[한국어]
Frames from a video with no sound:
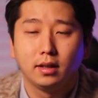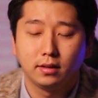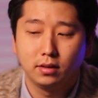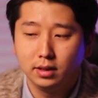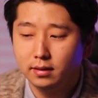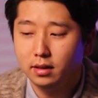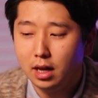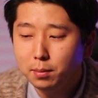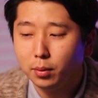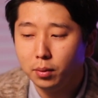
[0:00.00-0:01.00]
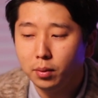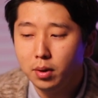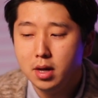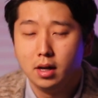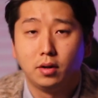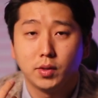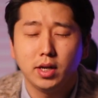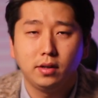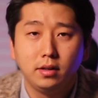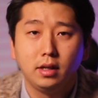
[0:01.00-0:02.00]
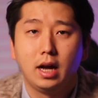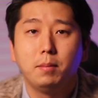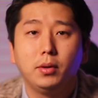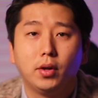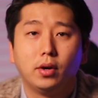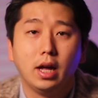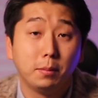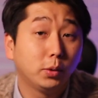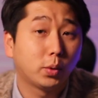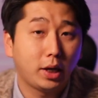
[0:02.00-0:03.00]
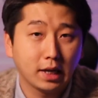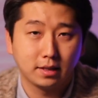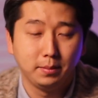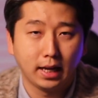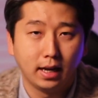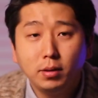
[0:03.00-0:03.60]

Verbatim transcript: 그래서 시승을 해보고 촬영을 한 번 더 해보도록 하겠습니다.